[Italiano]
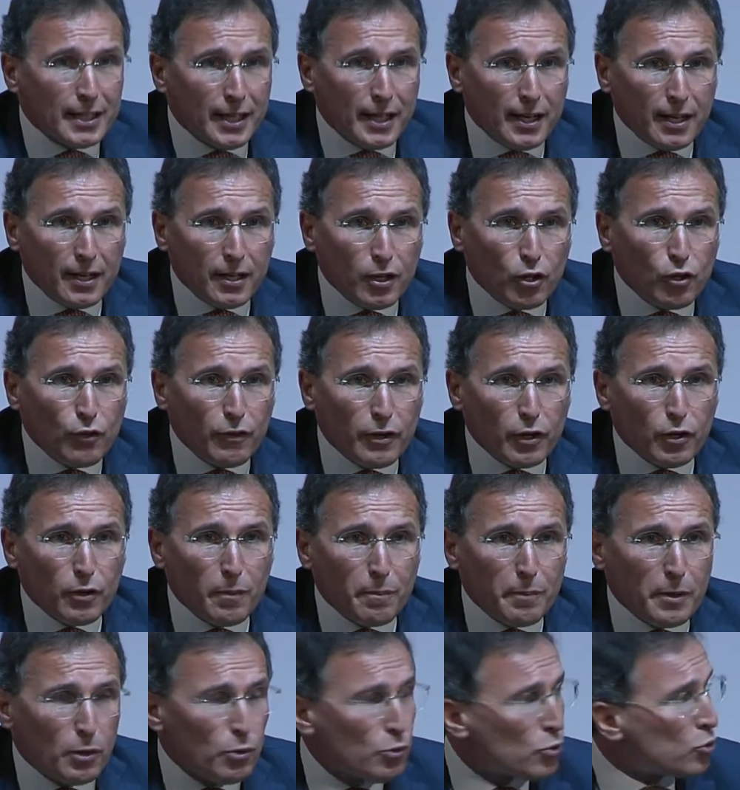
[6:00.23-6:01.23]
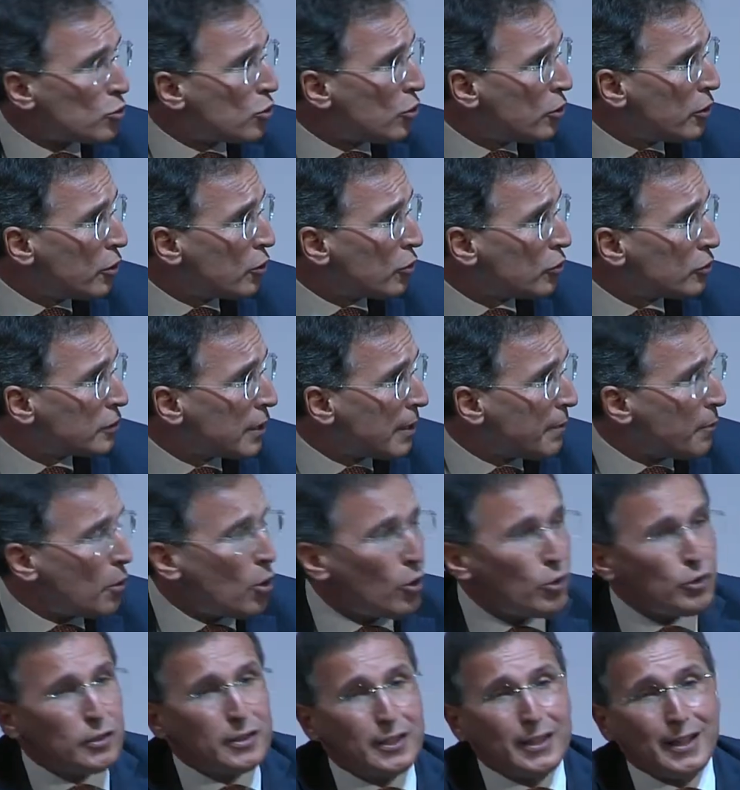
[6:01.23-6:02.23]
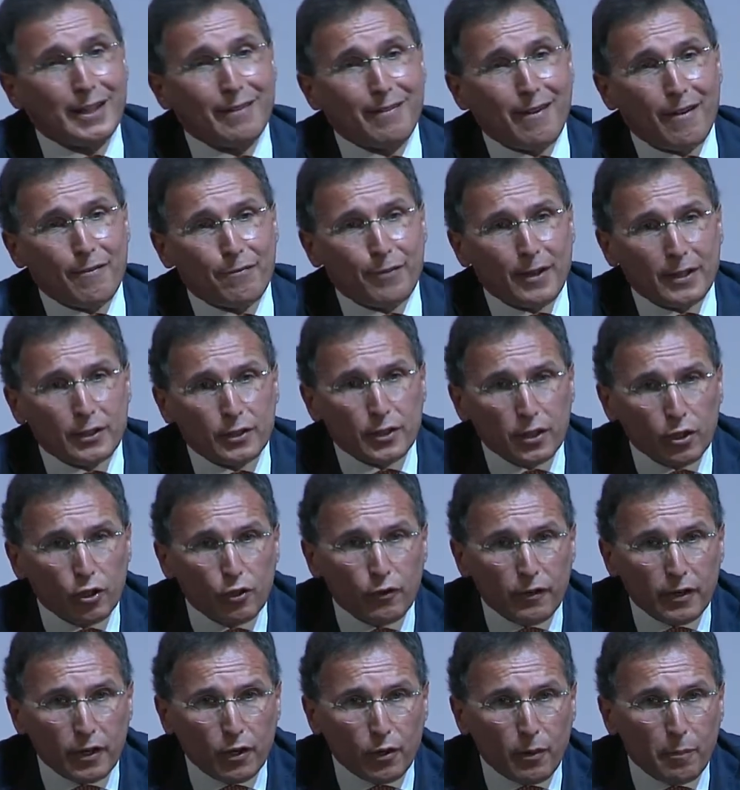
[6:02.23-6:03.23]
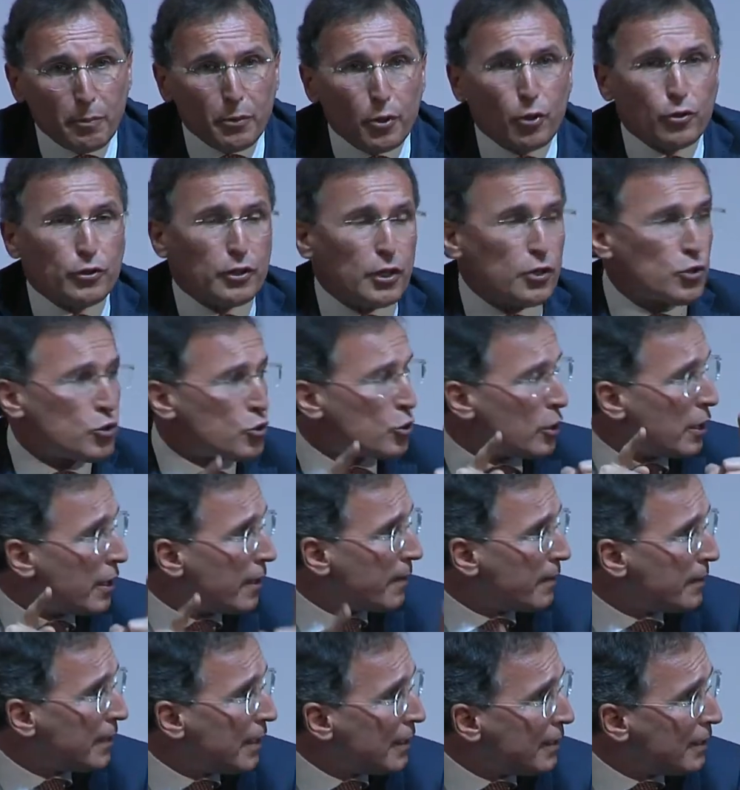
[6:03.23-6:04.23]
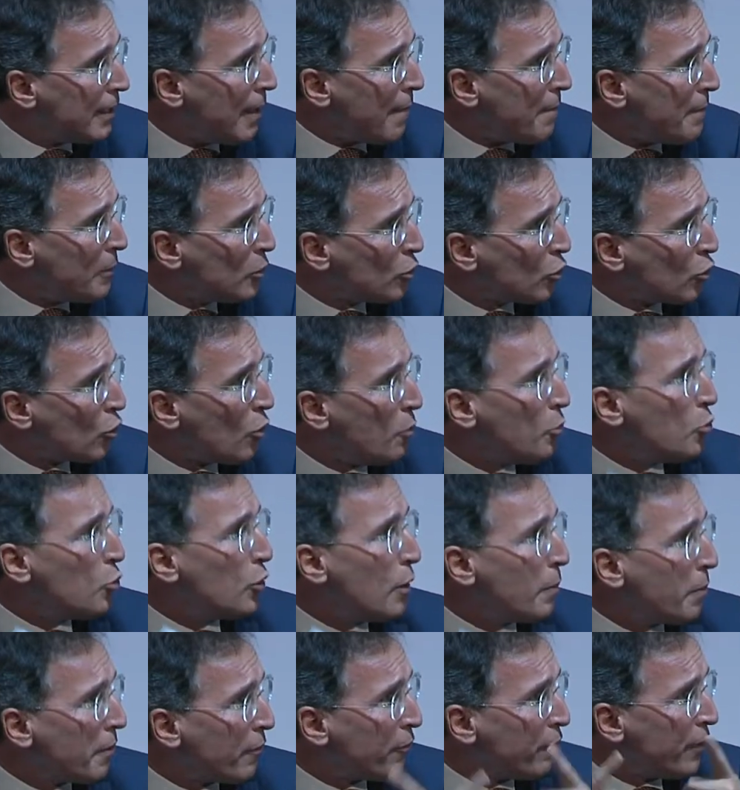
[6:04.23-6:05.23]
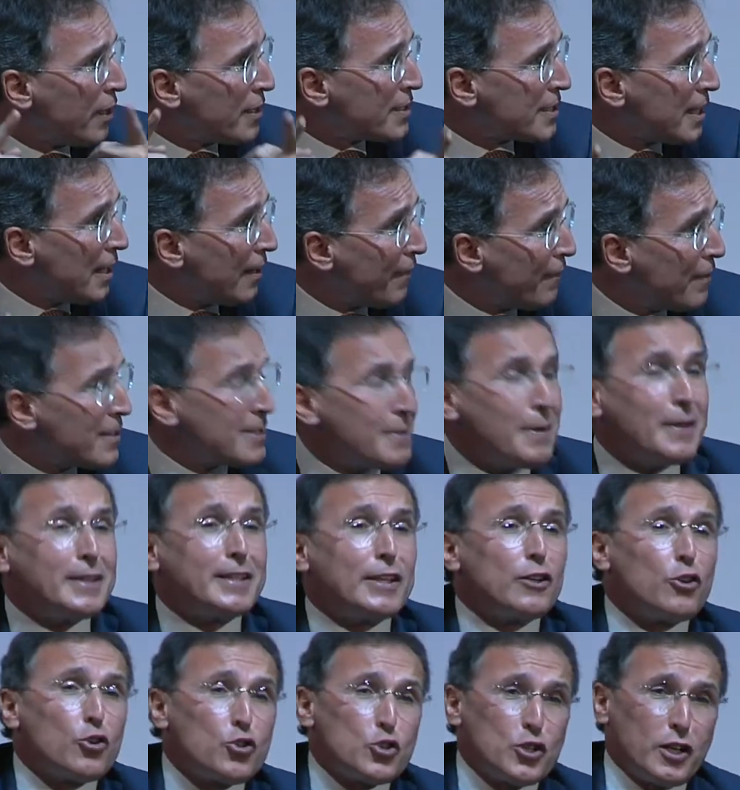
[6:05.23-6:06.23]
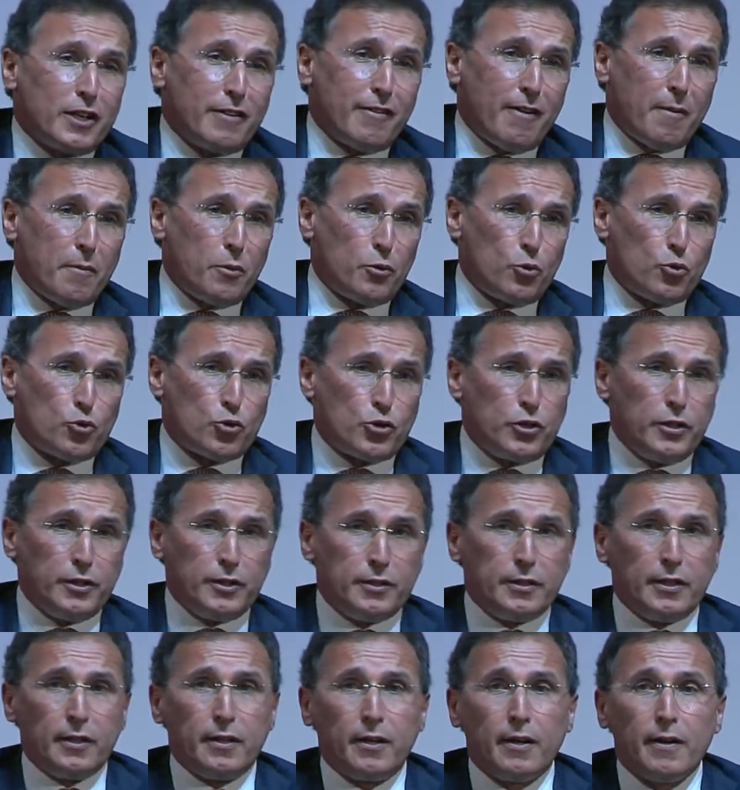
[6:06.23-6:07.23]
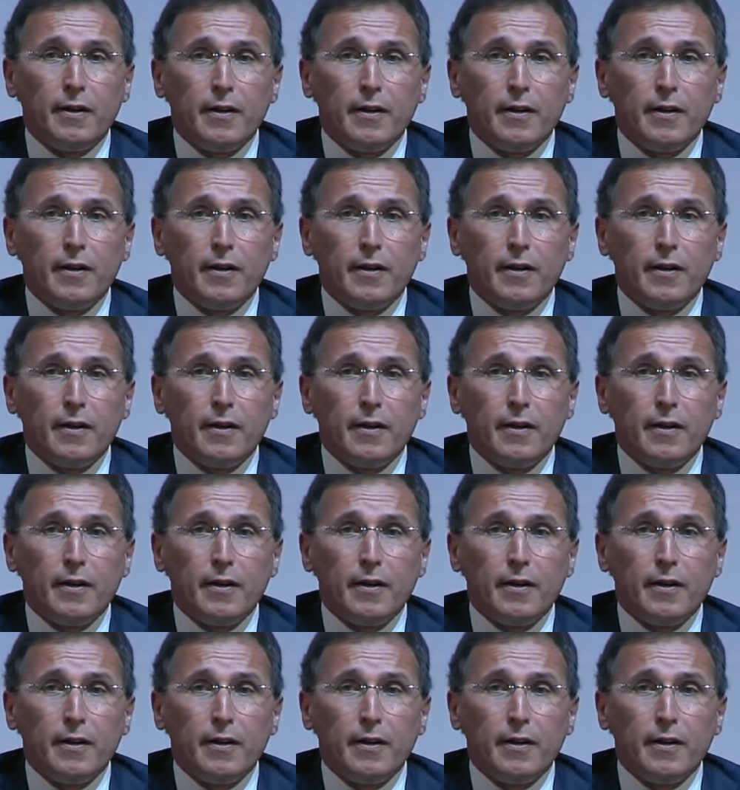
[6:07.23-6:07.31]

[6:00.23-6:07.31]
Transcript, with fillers: il governo Berlusconi con Tremonti, l'aveva fatta il governo Prodi, e cioè del debito comune per finanziare certo. gli investimenti, non ci eravamo riusciti.